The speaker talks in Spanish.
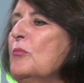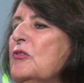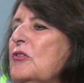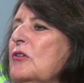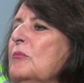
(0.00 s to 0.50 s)

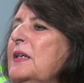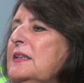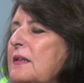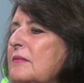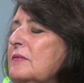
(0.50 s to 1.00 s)
Comisión
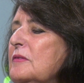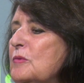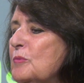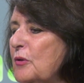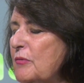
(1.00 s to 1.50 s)

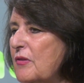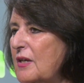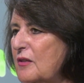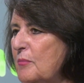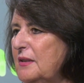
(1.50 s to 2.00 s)
mm,
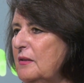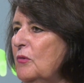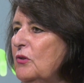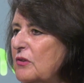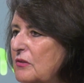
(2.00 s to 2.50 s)
Provincial de
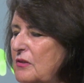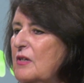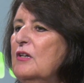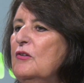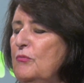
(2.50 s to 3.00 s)
Patrimonio
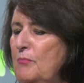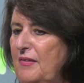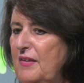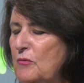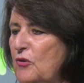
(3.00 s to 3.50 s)
y
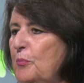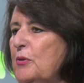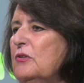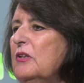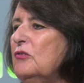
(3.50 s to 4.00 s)
mandamos dos
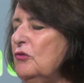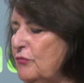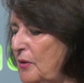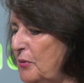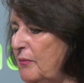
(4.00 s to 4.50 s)
proyectos y
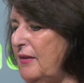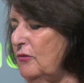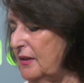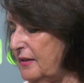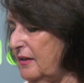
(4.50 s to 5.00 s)
fue
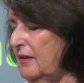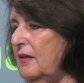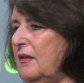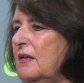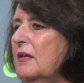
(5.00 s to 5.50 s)
aprobado el
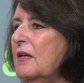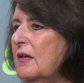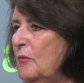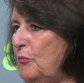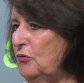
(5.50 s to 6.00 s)
que,
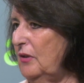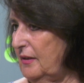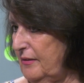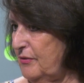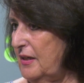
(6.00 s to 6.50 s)

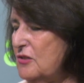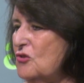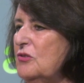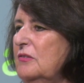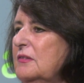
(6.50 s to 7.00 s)
el que se ha
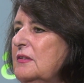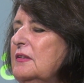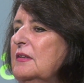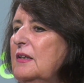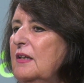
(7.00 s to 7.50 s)
hecho
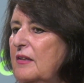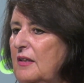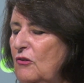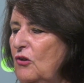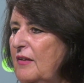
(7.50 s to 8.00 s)
el
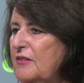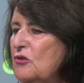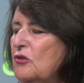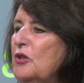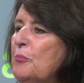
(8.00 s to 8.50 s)
de los
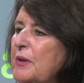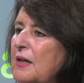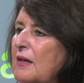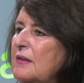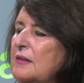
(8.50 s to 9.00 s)
ladrillos en
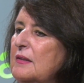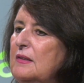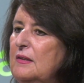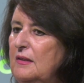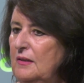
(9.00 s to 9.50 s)
espiga.
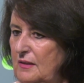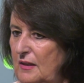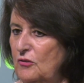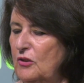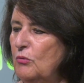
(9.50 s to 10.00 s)
Y
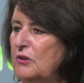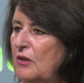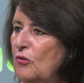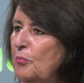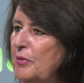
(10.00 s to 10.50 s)
claro que
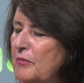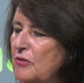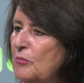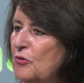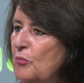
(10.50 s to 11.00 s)
cuenta con los
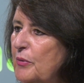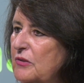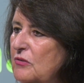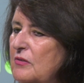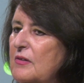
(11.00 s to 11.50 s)
permisos, por
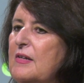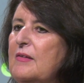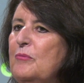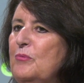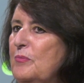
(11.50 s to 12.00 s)
supuesto.
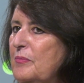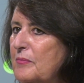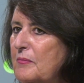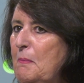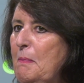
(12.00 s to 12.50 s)

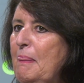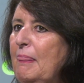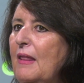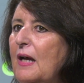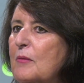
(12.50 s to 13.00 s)

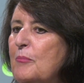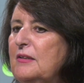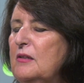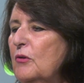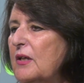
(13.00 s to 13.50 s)
Mm,
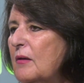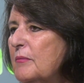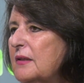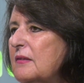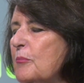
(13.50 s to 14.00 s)

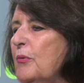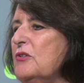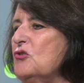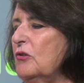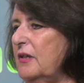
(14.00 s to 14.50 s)
Patrimonialmente,
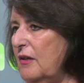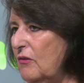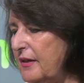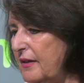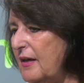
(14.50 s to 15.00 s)
pues yo
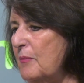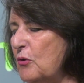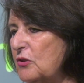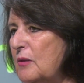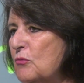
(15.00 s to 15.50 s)
creo que
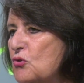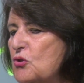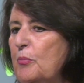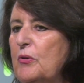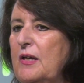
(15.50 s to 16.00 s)
aporta
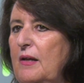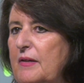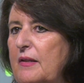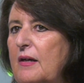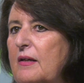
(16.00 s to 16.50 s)
mucho porque la
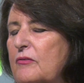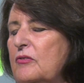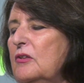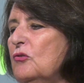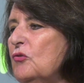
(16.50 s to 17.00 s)
verdad que
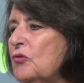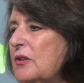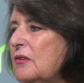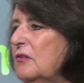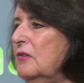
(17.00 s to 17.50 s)
siendo un
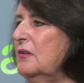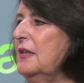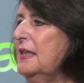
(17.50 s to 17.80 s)
sitio,